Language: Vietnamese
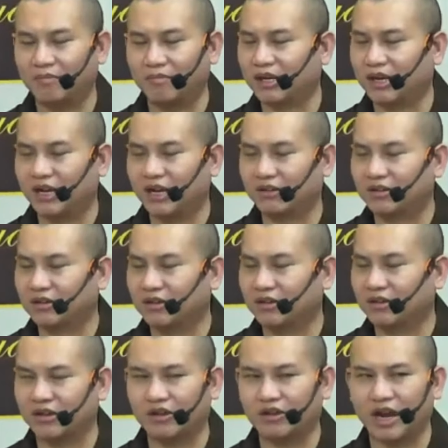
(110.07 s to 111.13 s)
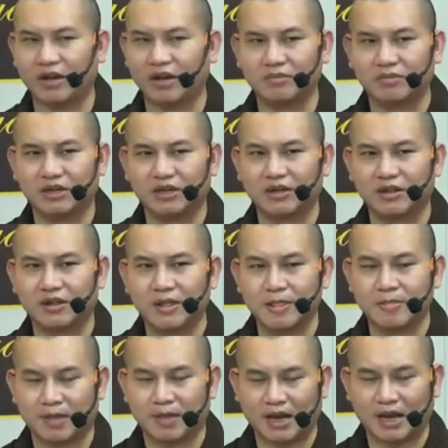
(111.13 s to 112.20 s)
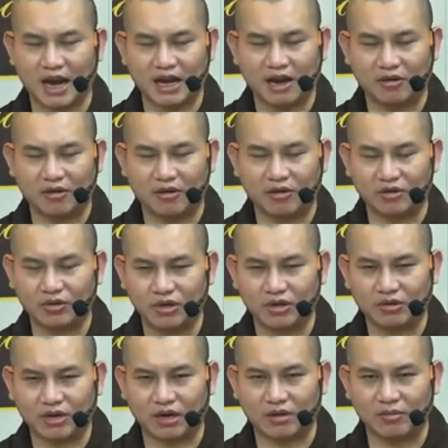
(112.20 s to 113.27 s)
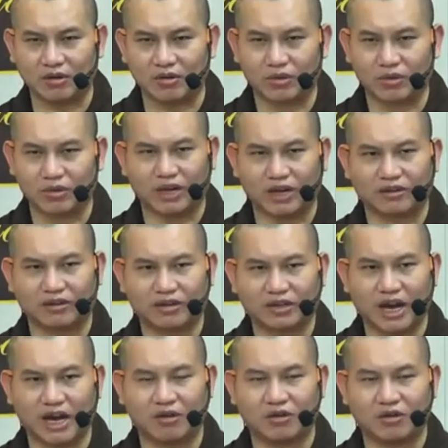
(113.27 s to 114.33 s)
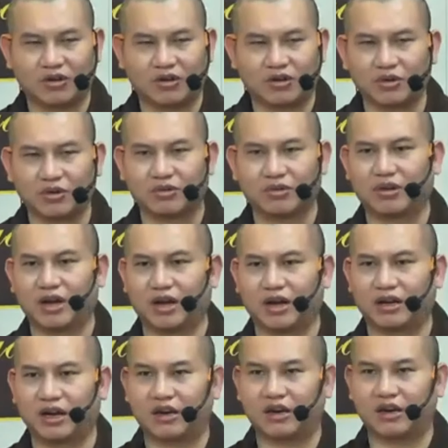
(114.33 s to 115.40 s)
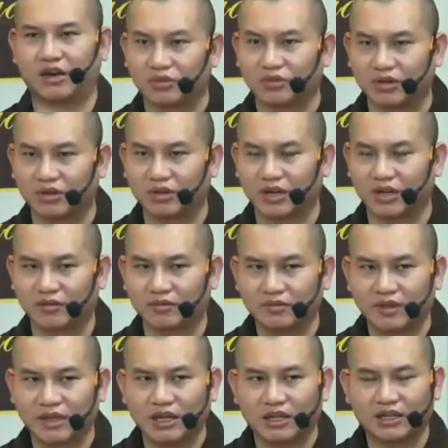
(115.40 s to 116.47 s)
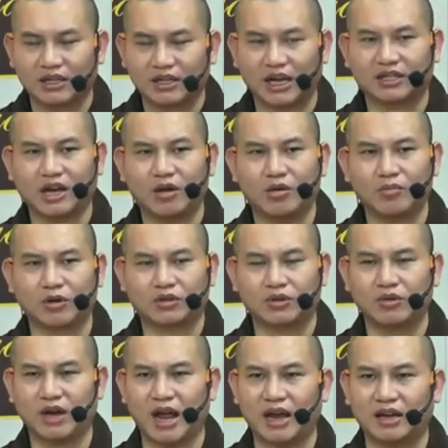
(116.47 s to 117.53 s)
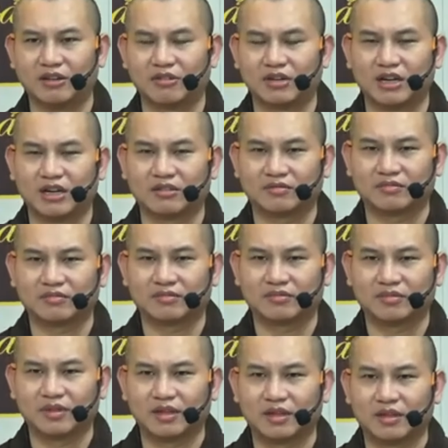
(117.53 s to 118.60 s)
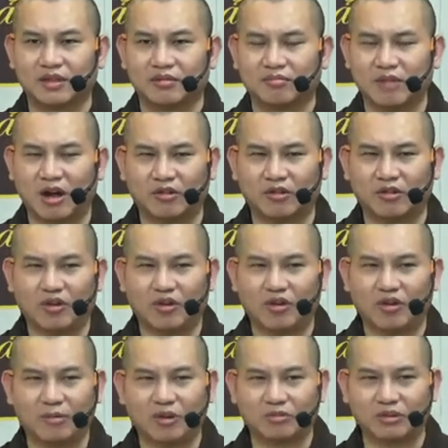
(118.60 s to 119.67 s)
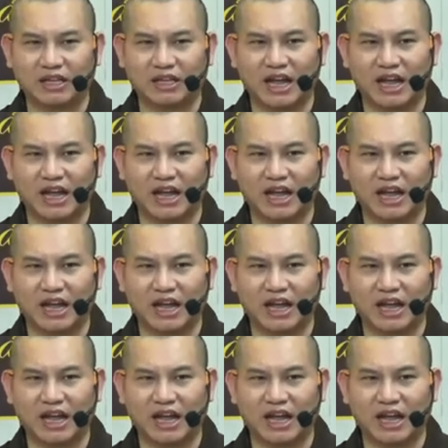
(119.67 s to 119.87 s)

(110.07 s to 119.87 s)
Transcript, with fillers: điều gì con phải rõ ràng mười 10 ca nào đủ điều kiện con bảo đủ điều kiện ca nào không đủ điều kiện là không đủ điều kiện tại sao có một số ca nhiều người bảo con làm không thật thà